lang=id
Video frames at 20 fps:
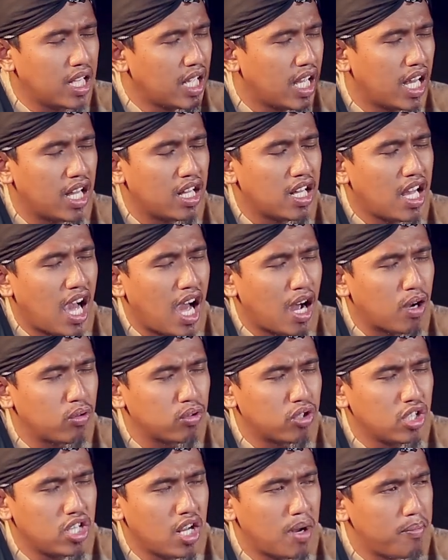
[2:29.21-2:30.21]
ya,
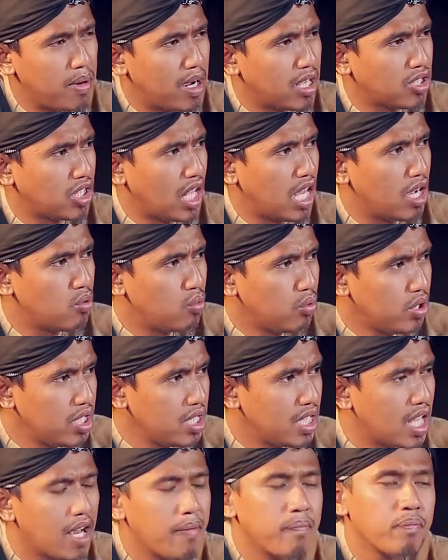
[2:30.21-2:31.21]
aku tidak
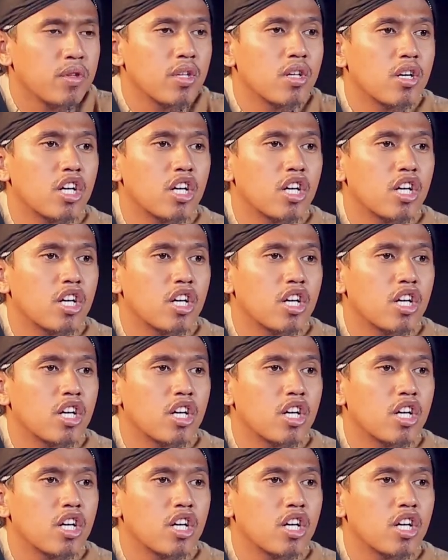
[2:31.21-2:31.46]
mengetahuinya